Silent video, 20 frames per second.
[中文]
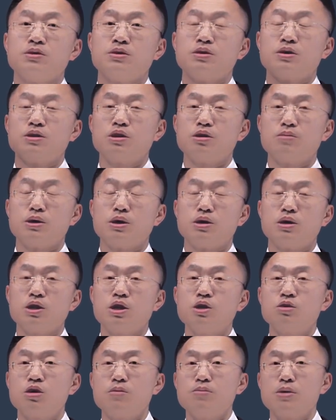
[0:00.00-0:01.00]
呃，那么
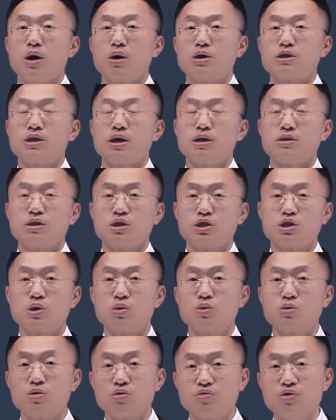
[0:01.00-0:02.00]
利润表上的
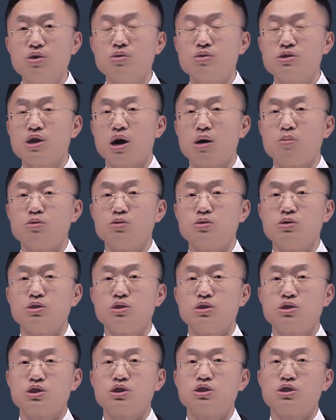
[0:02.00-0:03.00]
收入费用项目
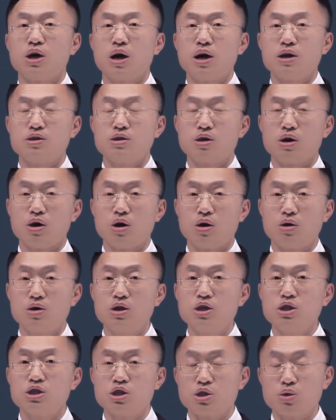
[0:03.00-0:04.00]
是按照
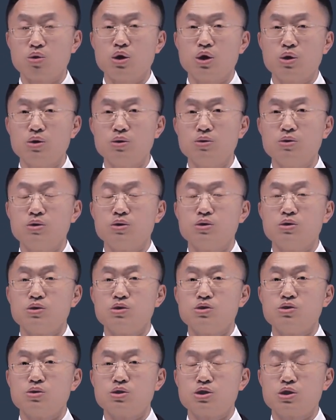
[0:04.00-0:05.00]
历史汇率，
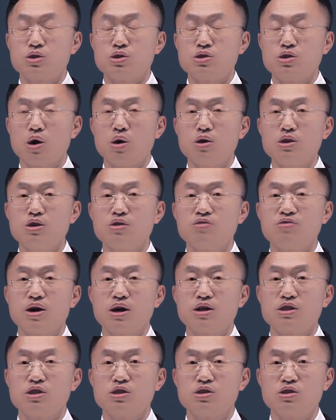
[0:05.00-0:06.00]
就是交易
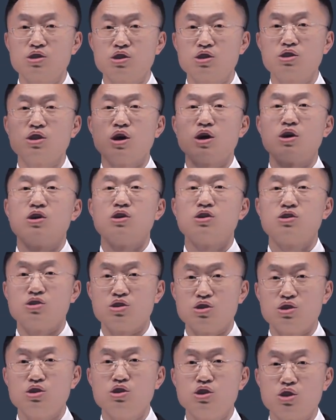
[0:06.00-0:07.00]
发生日的
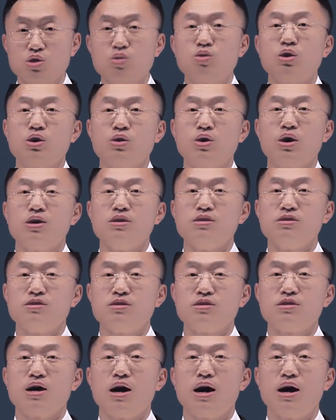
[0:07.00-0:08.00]
即期汇率
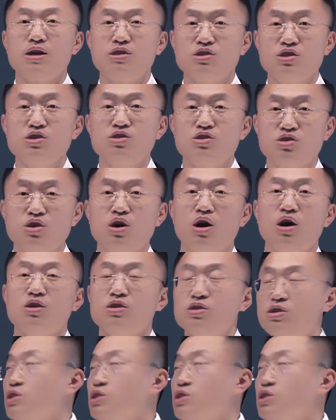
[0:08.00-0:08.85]
来进行